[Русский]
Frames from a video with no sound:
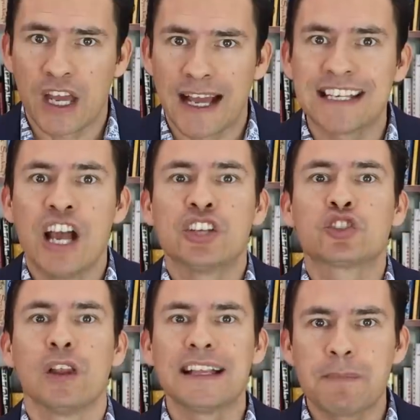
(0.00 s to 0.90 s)

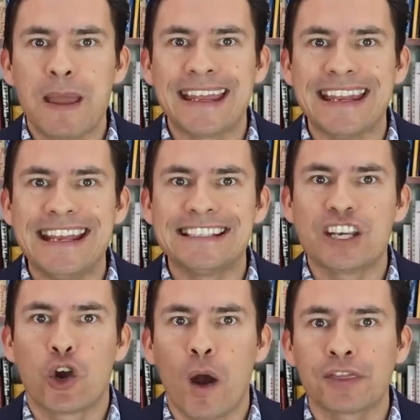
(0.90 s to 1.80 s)
Возможно, большой шаг
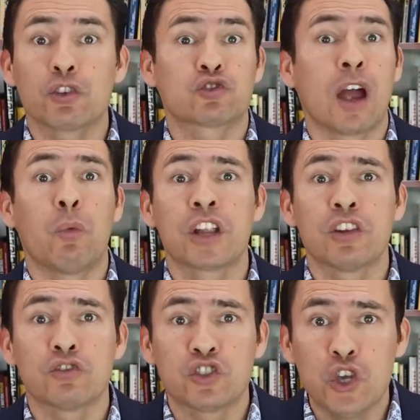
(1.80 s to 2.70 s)
для многих из
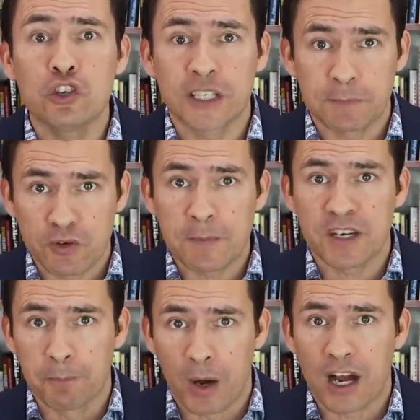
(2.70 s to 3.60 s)
вас, но попробуйте
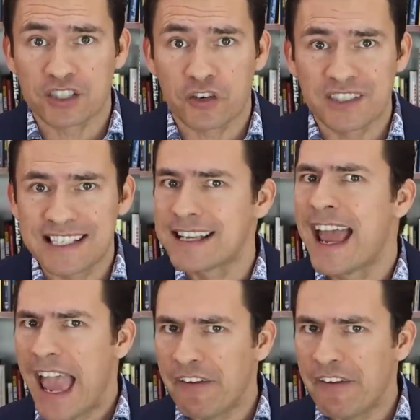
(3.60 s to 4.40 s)
из чего-то малого.